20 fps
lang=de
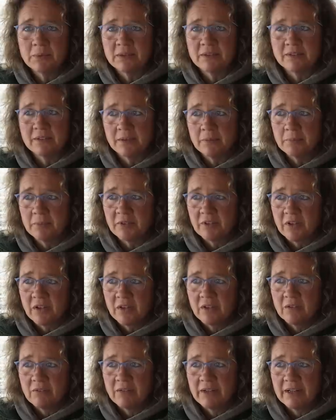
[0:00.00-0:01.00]
getippt,
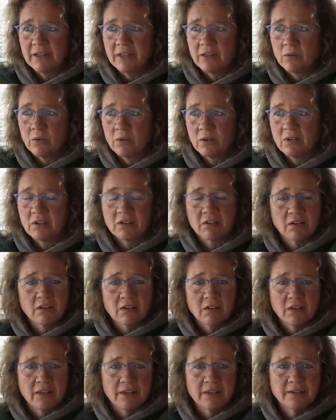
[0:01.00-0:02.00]
wenn der Hund
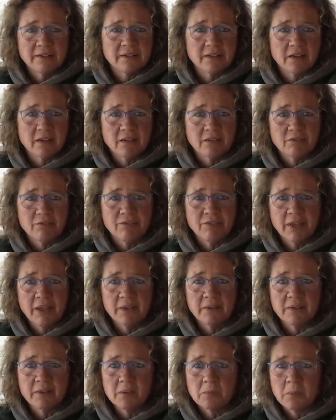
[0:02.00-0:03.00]
hinter
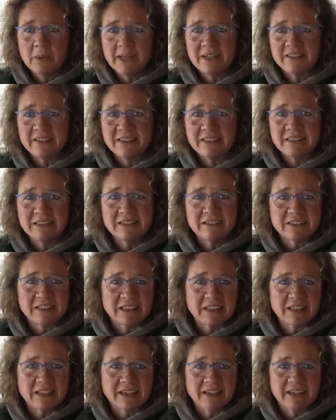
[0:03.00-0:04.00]
wehenden Blättern
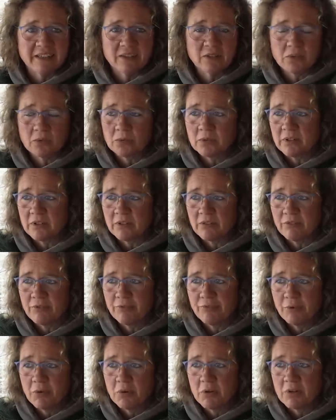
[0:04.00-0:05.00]
hinterher rennt oder
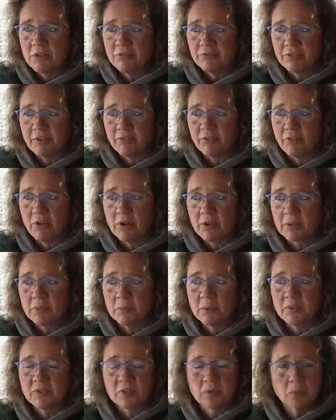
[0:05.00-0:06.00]
Vögel
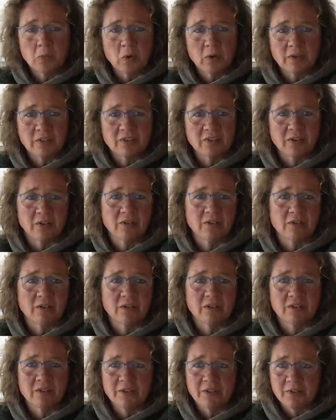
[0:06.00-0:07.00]
verfolgt bis zum Horizont
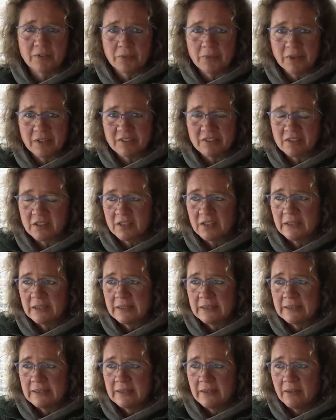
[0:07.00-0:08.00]
oder sonst was.
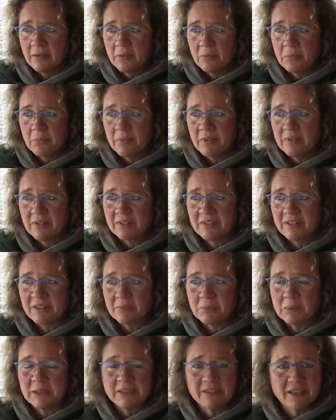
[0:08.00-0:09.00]
Ähm, das
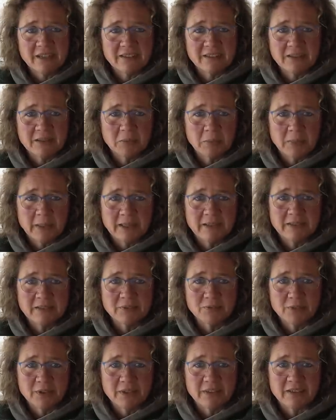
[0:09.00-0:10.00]
hat mit Jagdtrieb
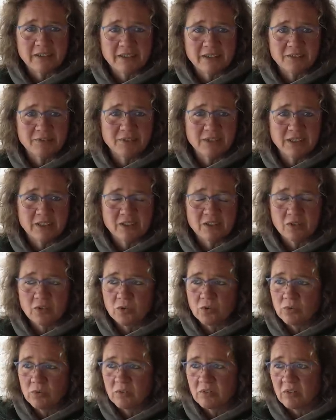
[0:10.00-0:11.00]
eigentlich wirklich recht wenig zu
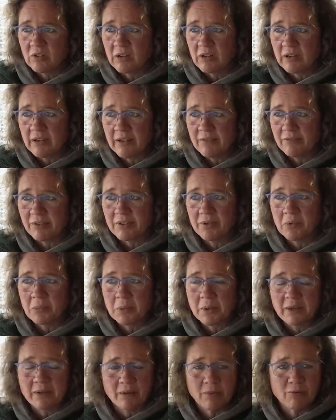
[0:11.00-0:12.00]
tun, sondern einfach nur
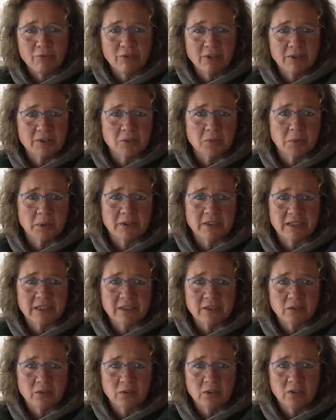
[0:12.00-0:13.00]
mit einem völlig
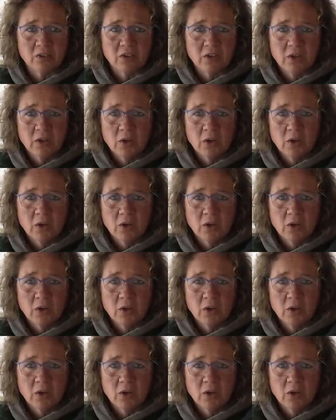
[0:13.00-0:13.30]
überdrehten Hund.